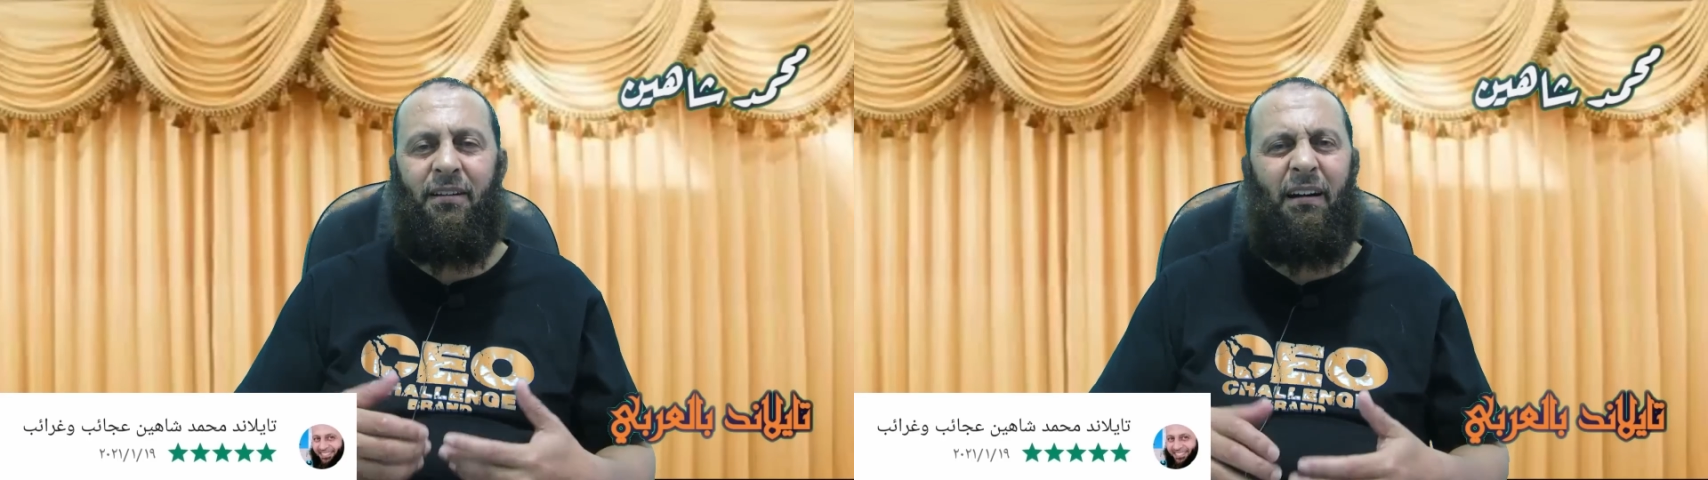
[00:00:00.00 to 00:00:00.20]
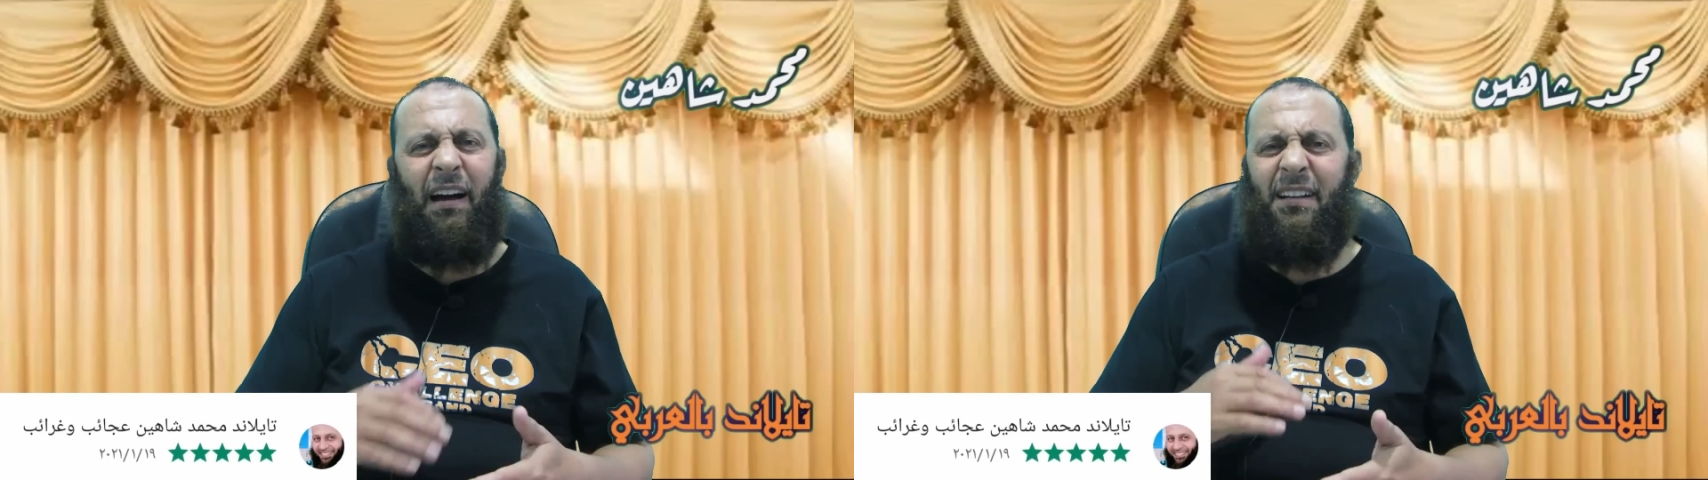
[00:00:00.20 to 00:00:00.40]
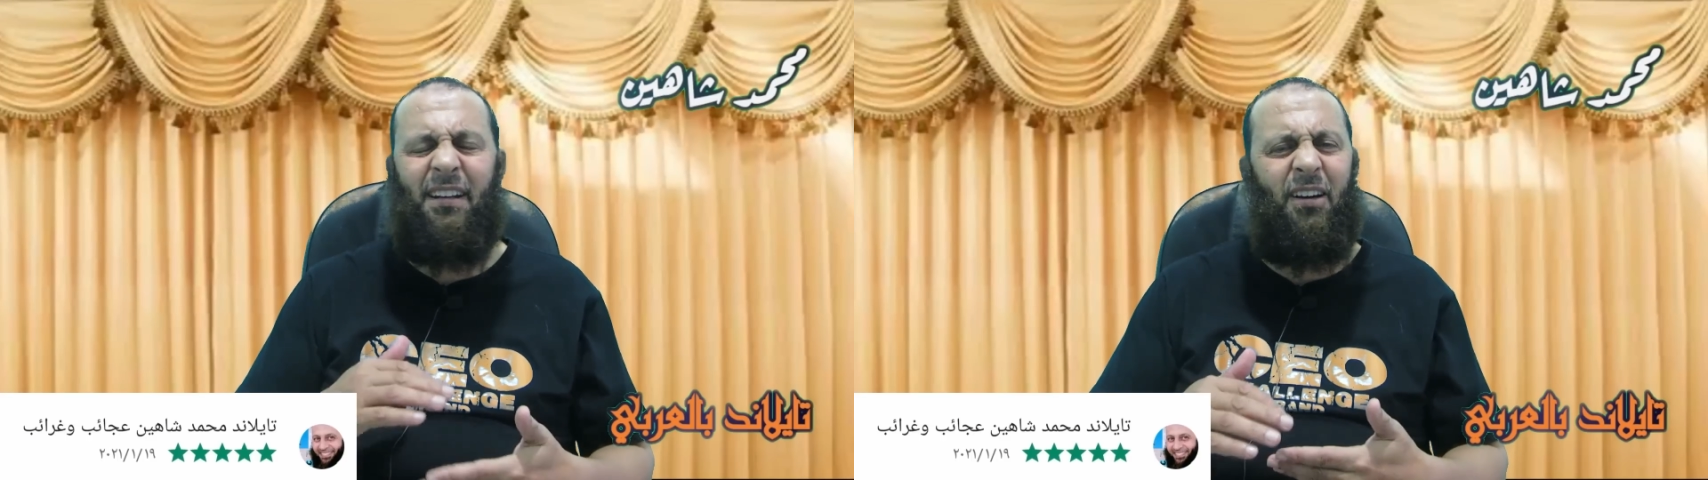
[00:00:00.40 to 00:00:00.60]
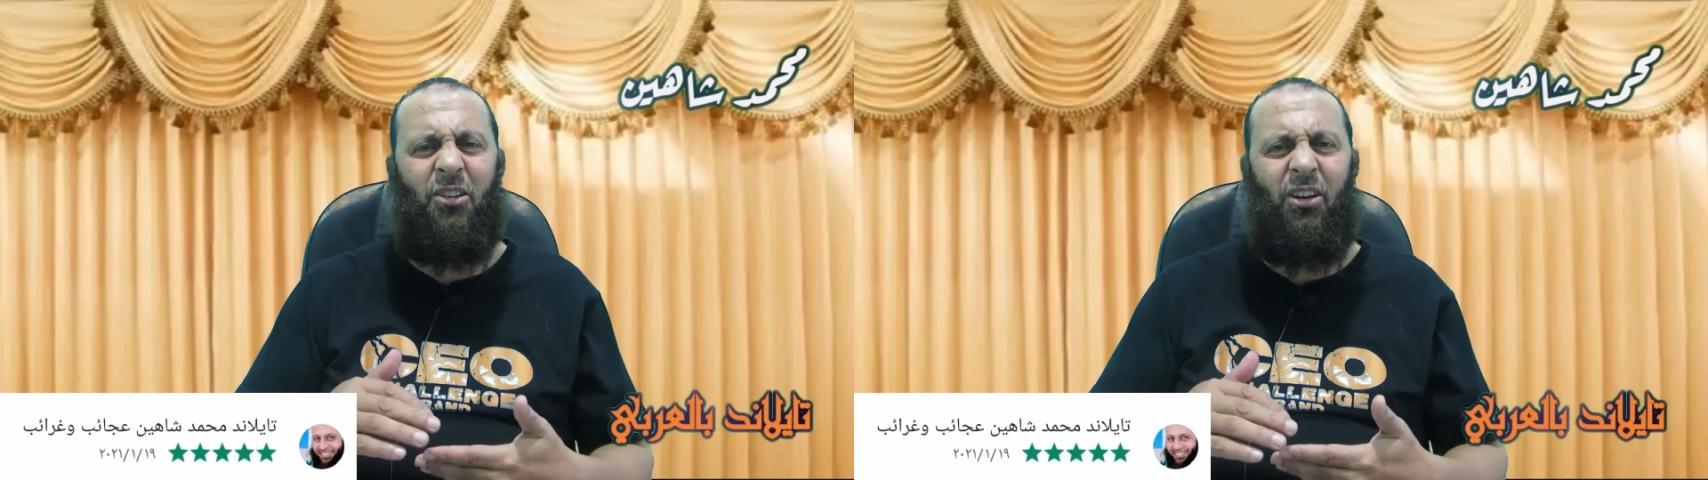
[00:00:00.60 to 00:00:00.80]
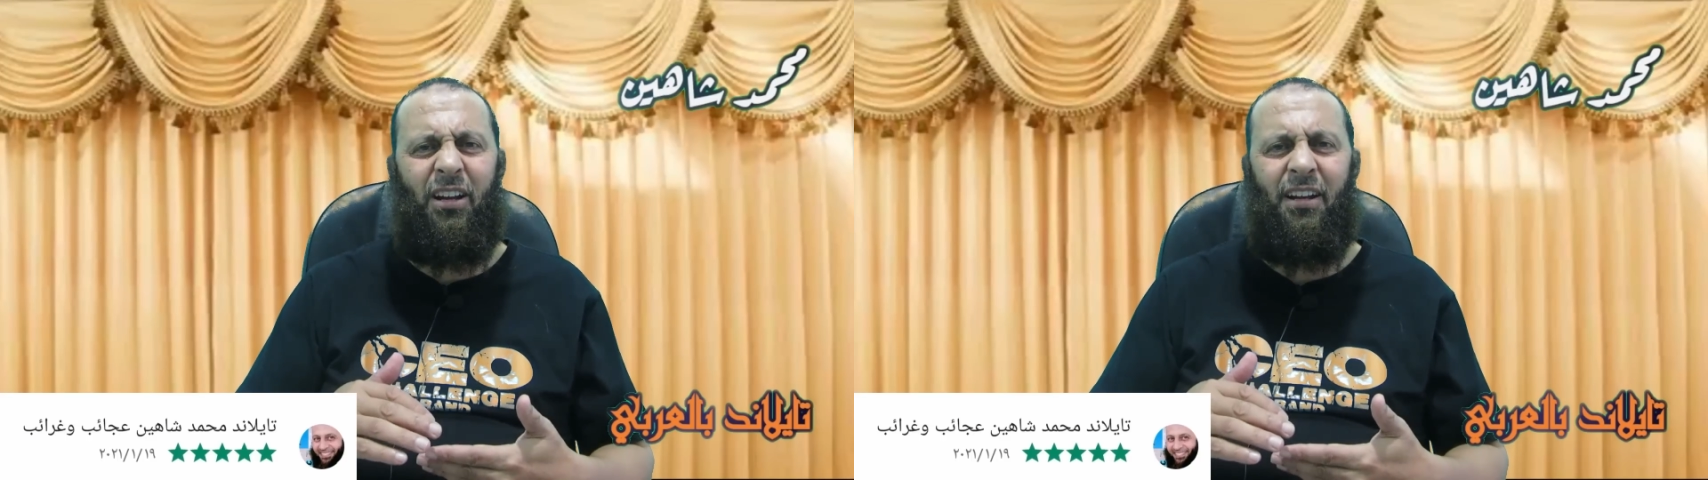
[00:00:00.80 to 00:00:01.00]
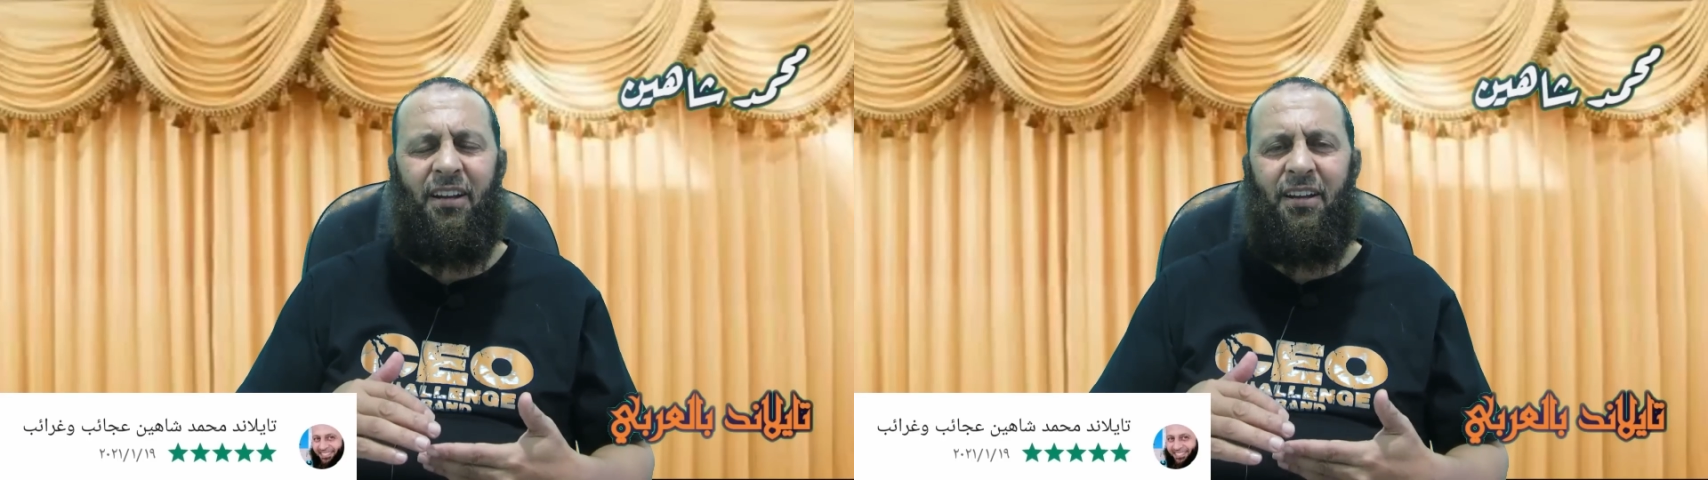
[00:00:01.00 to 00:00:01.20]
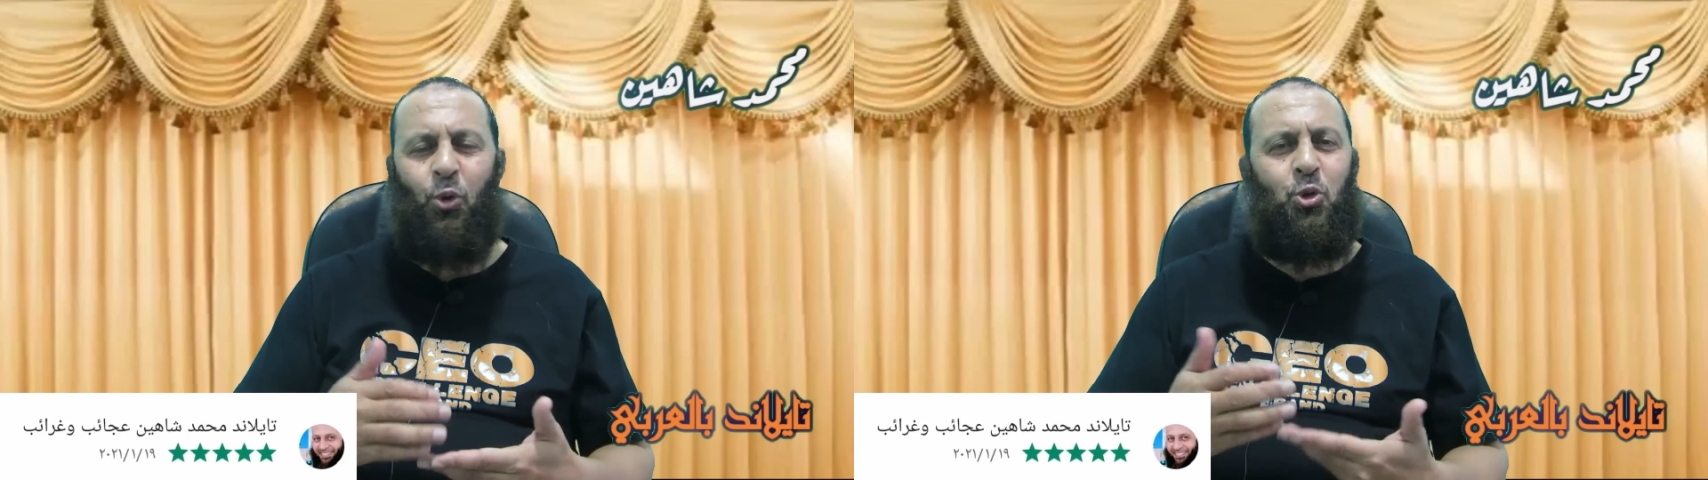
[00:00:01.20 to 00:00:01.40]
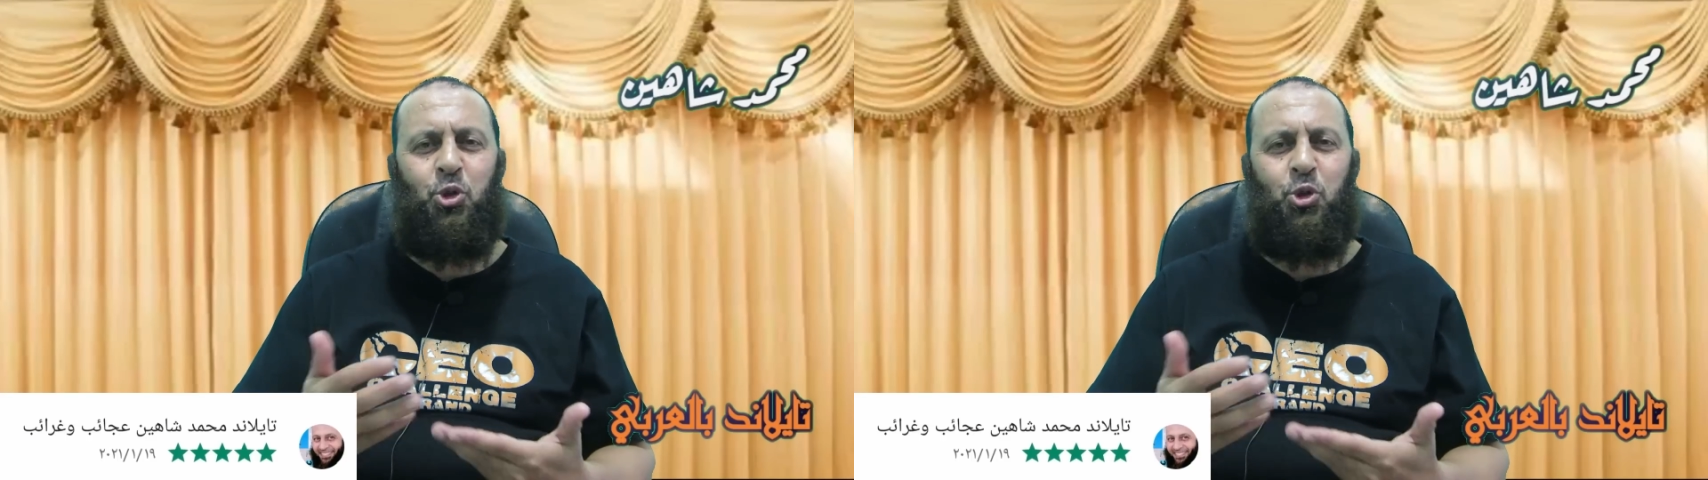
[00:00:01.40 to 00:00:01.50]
على الأقل نقول